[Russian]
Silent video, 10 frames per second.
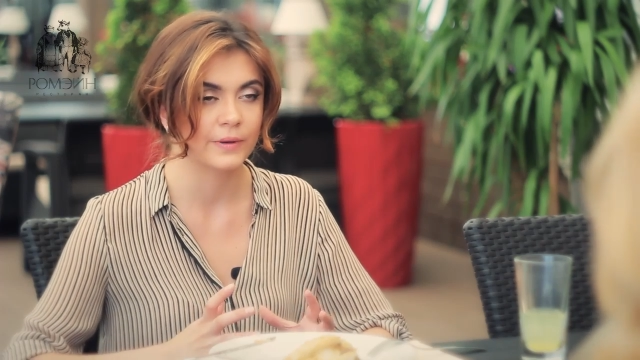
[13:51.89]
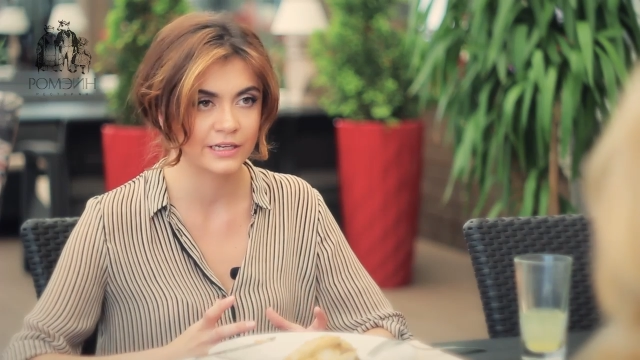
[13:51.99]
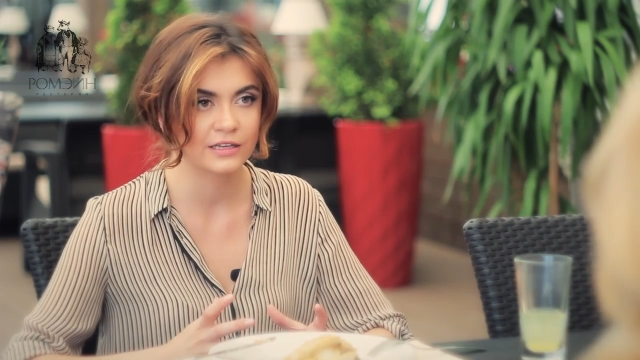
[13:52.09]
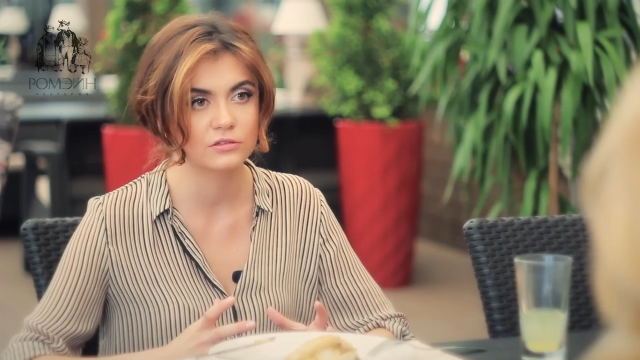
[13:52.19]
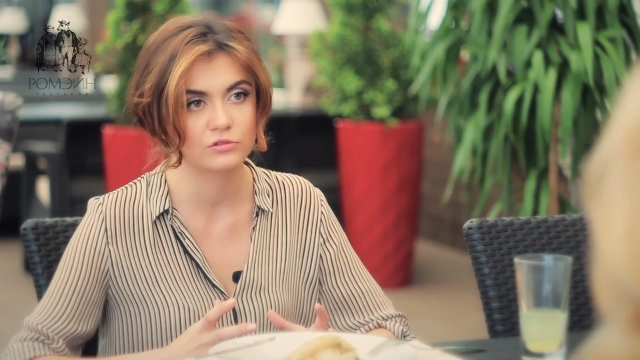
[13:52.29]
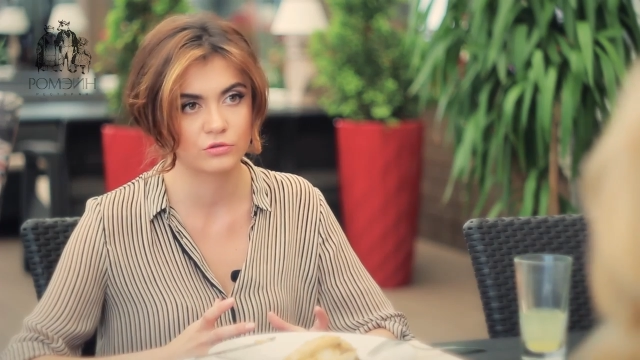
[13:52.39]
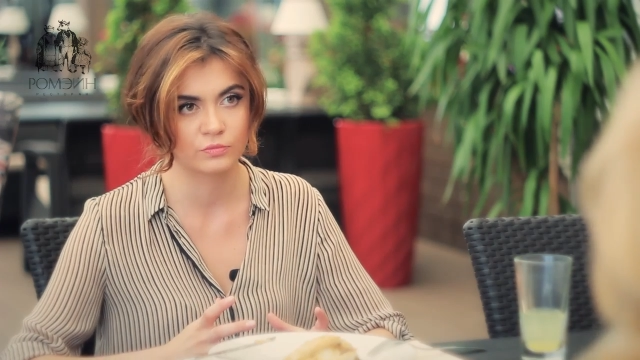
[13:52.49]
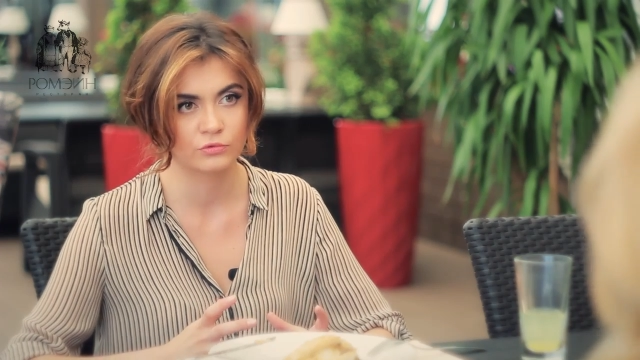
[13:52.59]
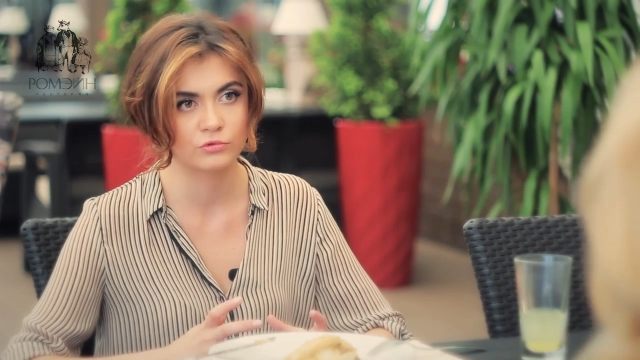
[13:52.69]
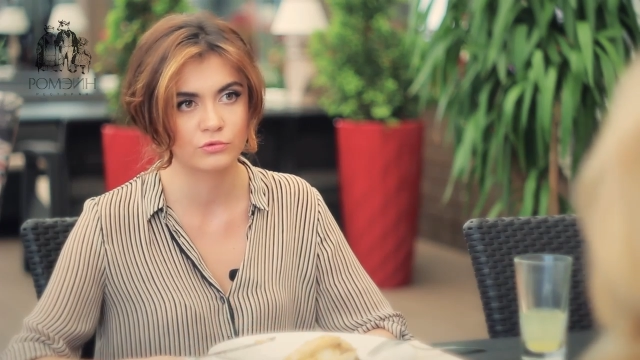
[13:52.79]
Понятно, что
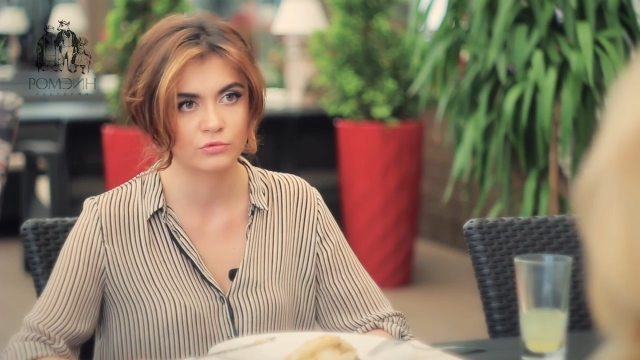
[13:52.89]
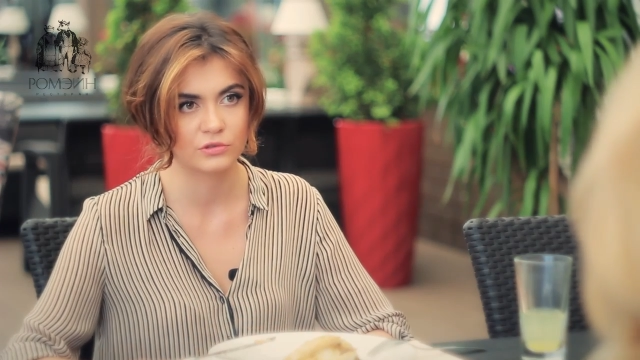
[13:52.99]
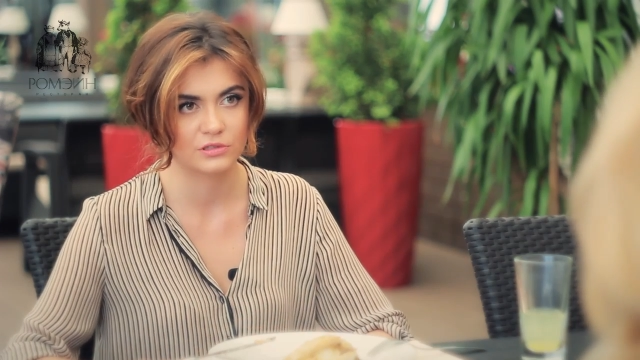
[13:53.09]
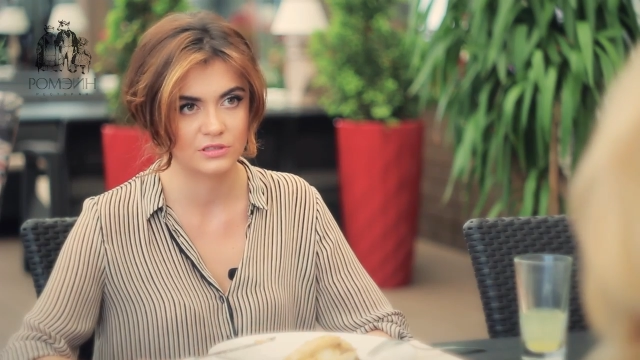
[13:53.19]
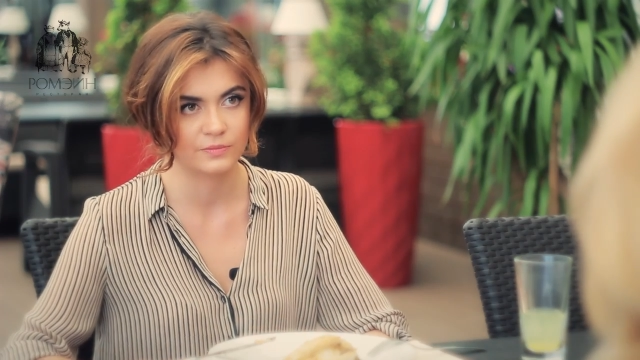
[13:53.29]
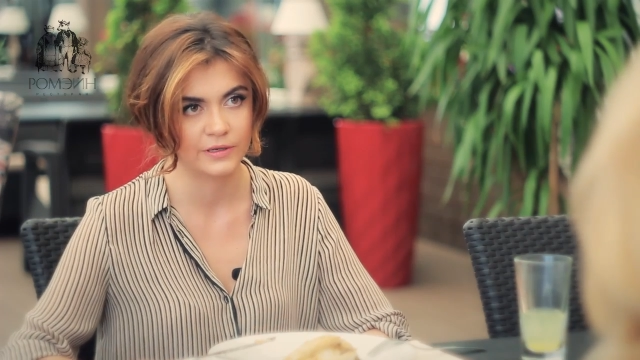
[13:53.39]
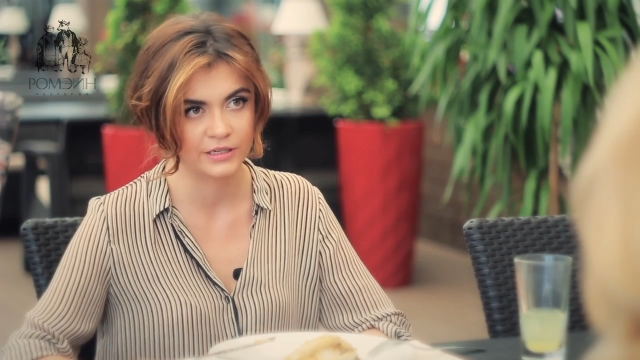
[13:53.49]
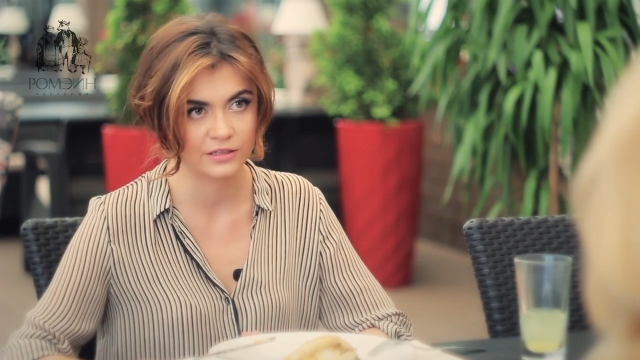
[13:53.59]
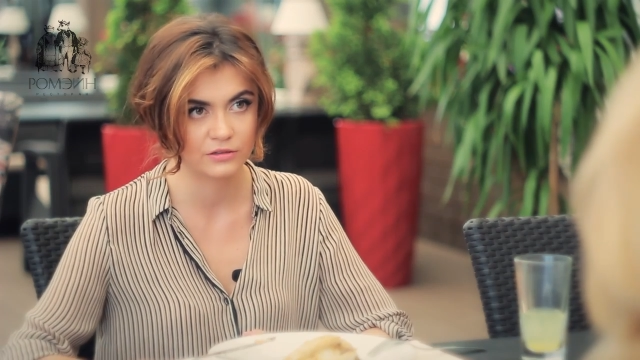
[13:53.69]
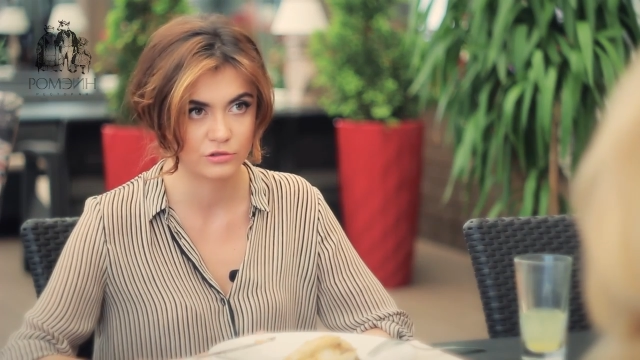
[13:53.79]
будут трудности,
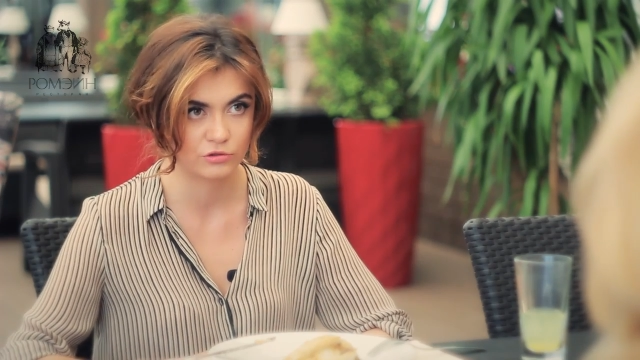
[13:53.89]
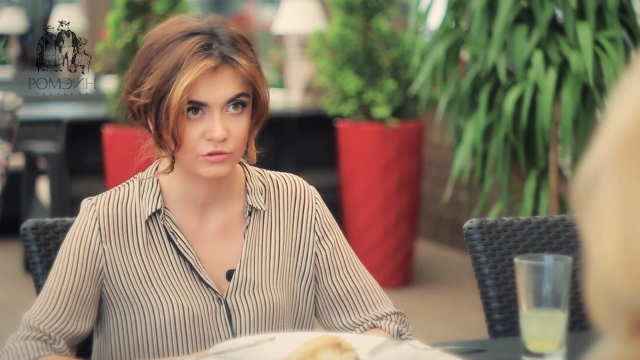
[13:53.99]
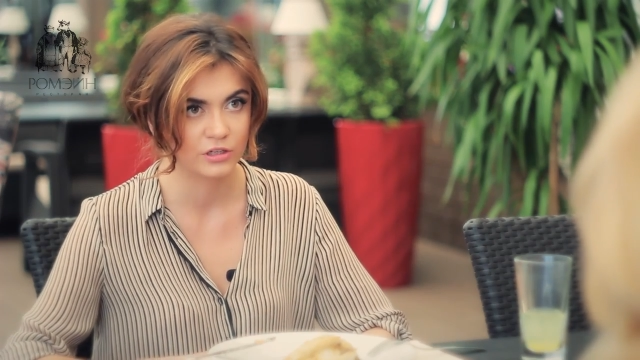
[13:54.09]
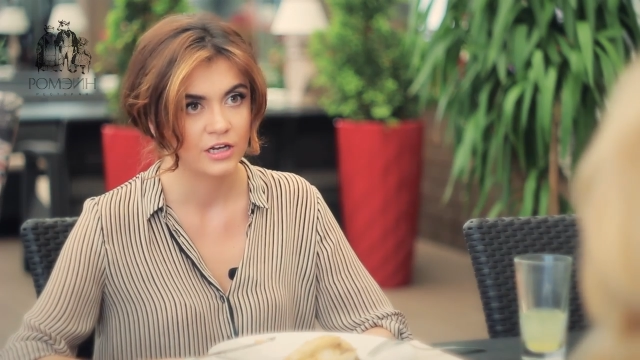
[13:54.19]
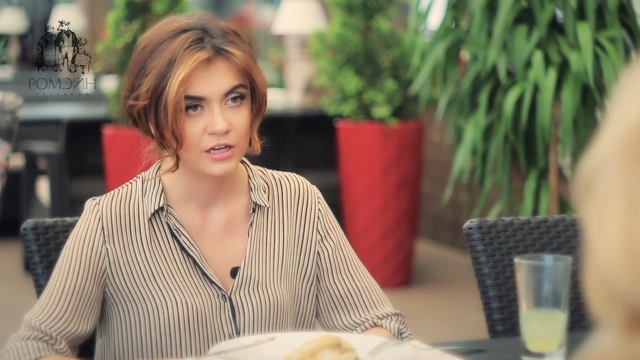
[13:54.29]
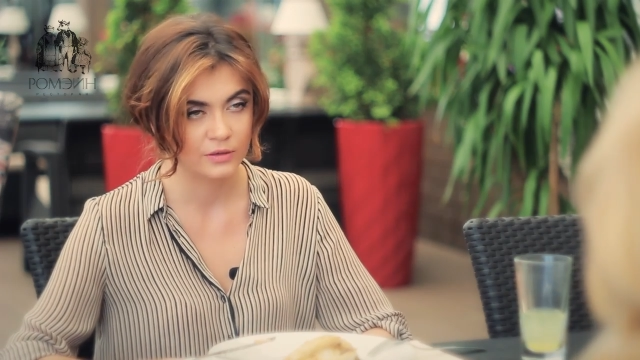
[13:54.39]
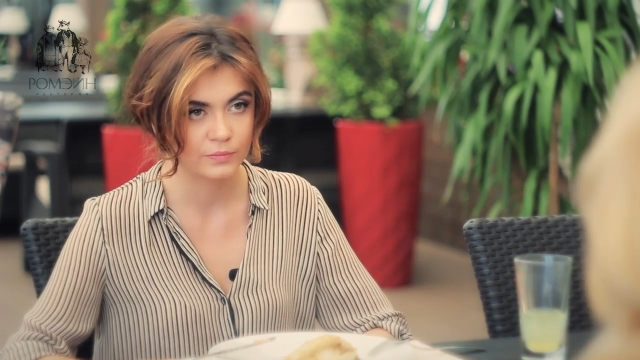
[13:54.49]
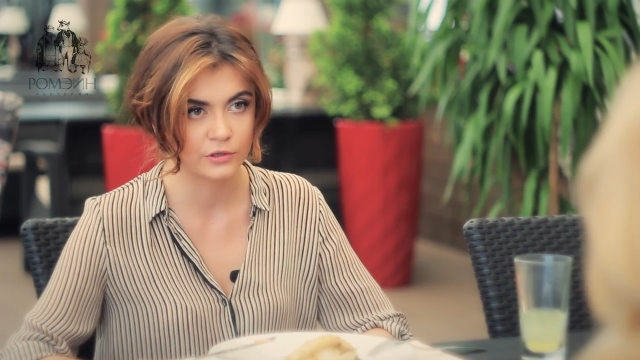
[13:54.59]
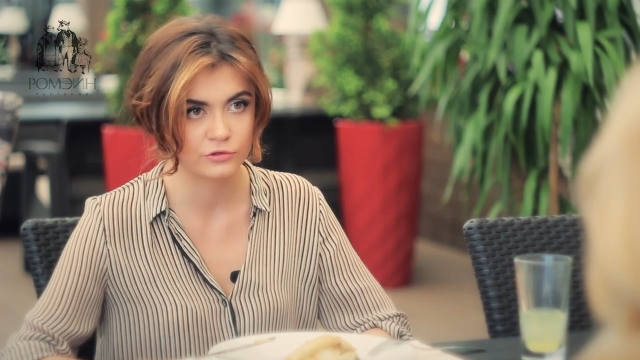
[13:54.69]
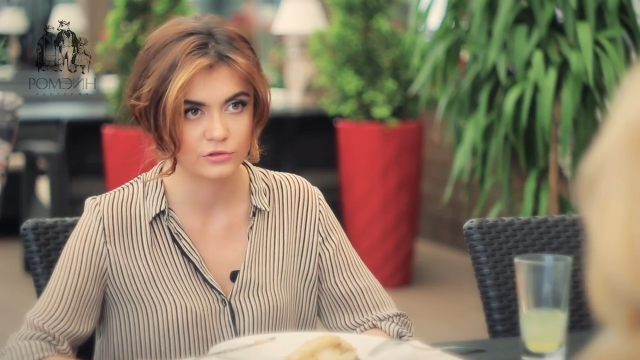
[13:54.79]
понятно, что
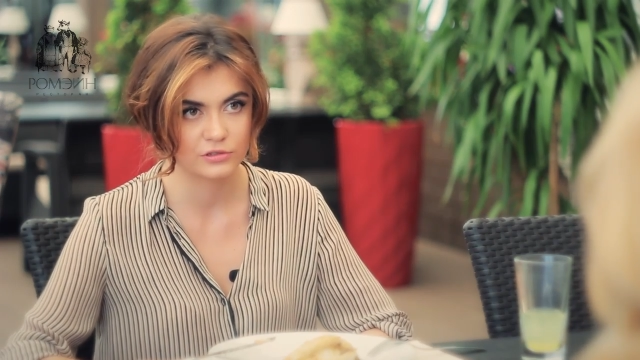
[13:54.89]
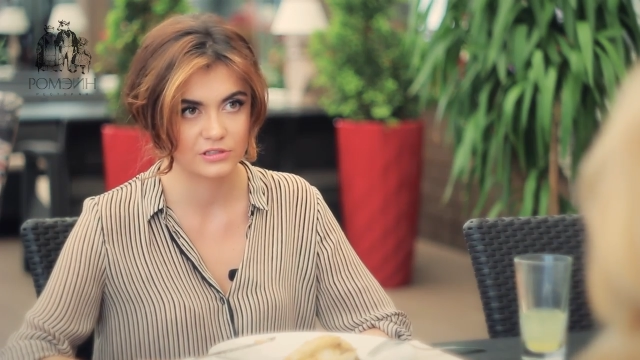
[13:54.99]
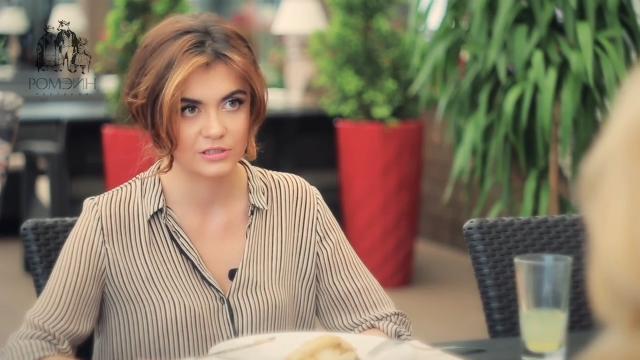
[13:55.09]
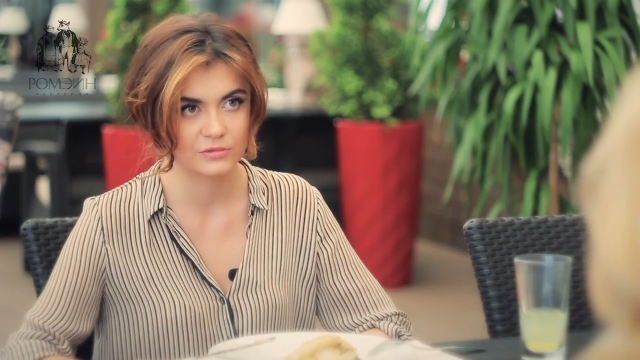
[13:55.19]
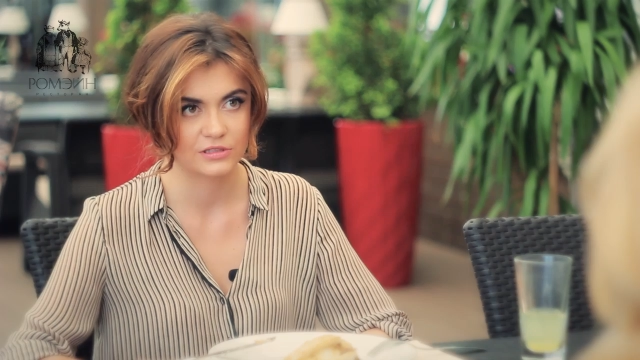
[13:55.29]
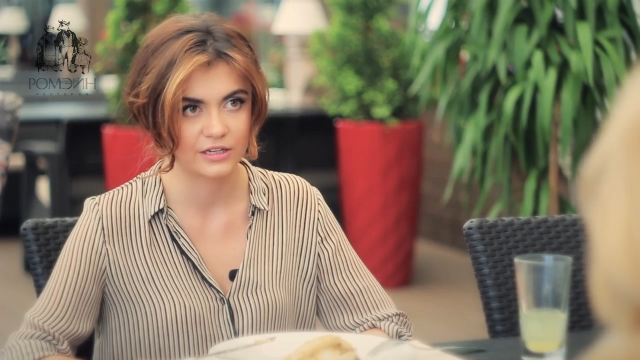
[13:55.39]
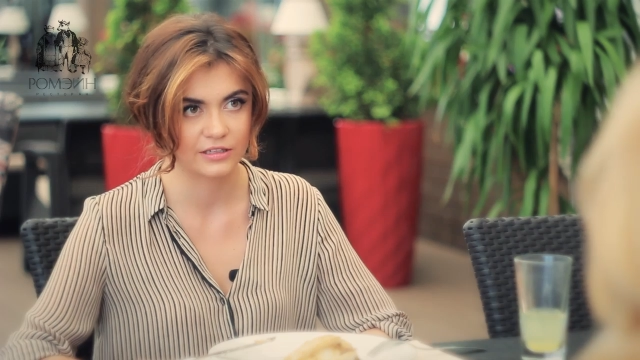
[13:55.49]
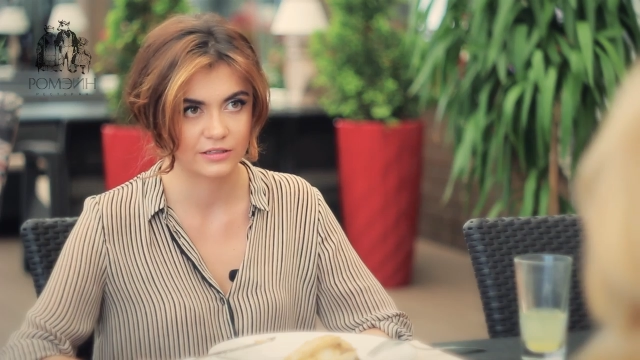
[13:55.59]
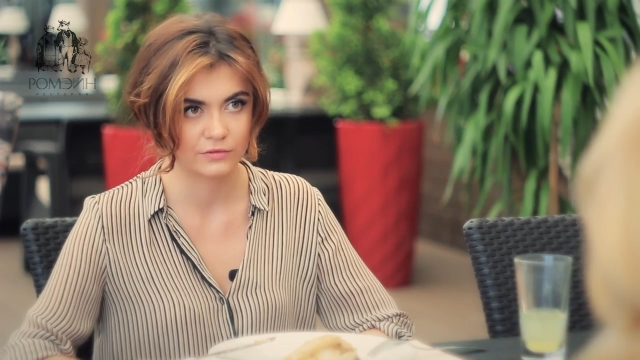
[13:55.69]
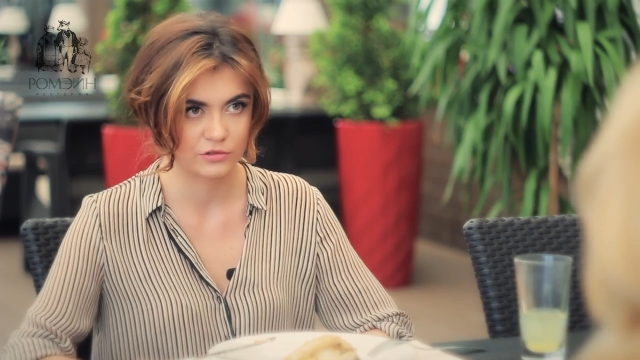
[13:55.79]
им придется с ними
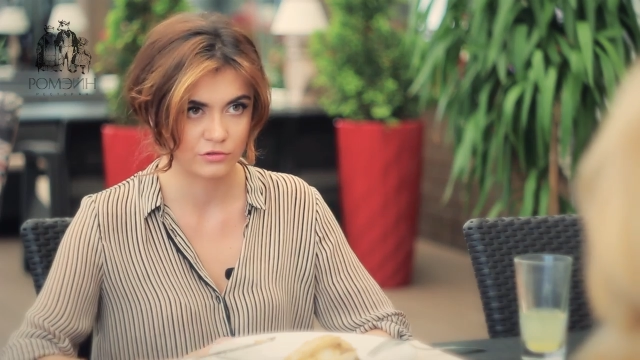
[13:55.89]
сталкиваться,